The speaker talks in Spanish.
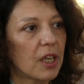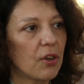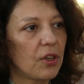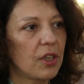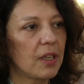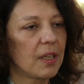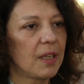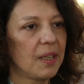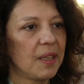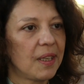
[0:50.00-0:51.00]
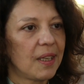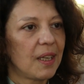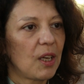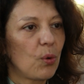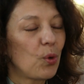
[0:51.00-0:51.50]
que hoy
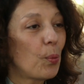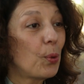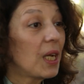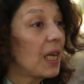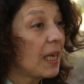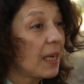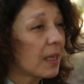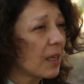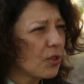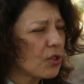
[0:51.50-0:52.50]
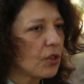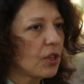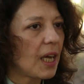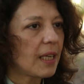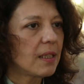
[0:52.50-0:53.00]
eh, uno puede leer, que no
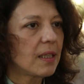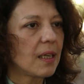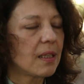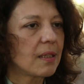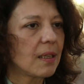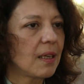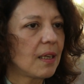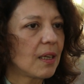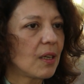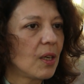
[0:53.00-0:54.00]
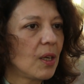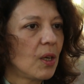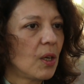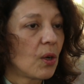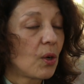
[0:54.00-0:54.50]
son tantas,
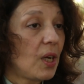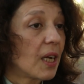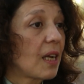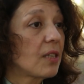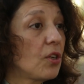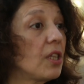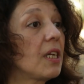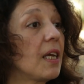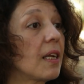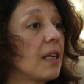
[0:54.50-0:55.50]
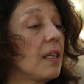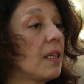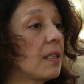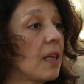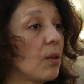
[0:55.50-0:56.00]
con la relación entre guerra y
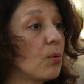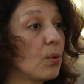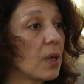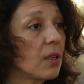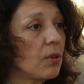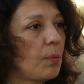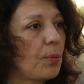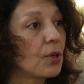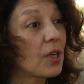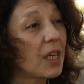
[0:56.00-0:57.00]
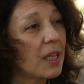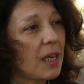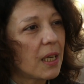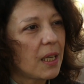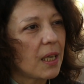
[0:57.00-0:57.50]
dictadura, el porqué
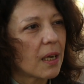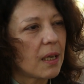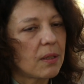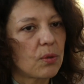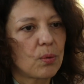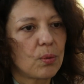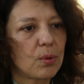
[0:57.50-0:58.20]
de la guerra, sus,